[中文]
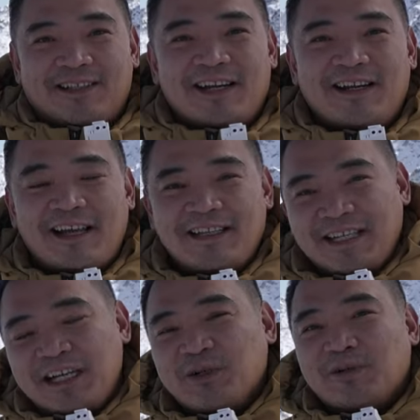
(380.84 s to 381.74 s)
这类
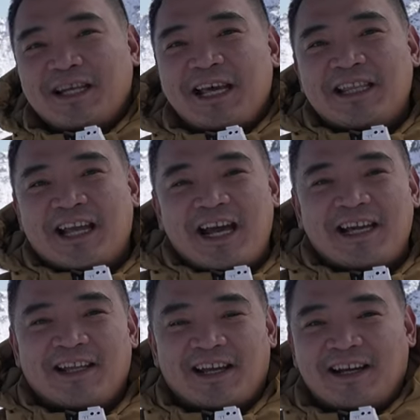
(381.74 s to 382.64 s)
金属链
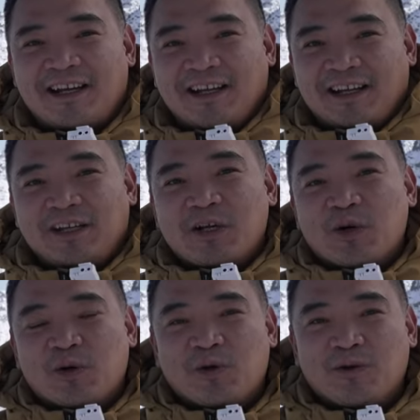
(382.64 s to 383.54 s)
带的、呃、
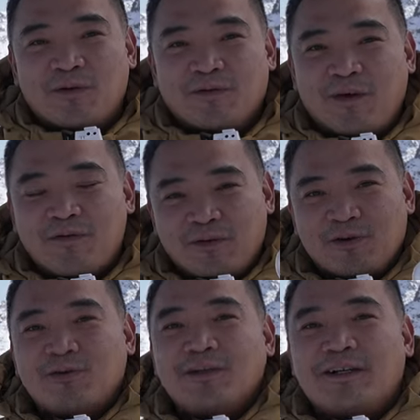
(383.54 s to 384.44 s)
有丰富
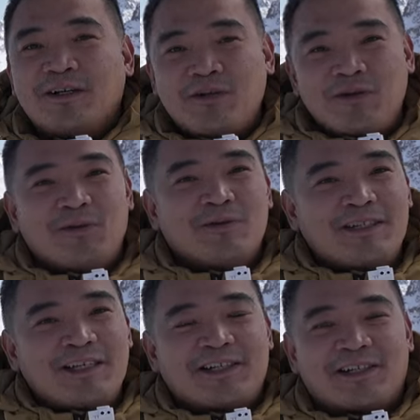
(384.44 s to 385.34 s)
功能、运动
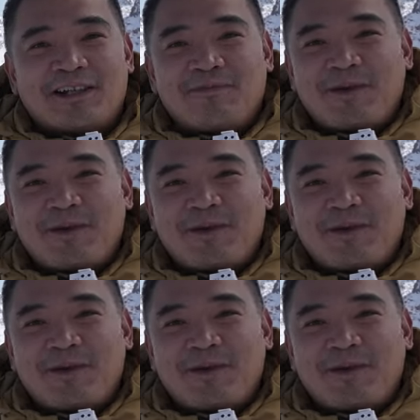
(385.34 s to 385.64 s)
计时的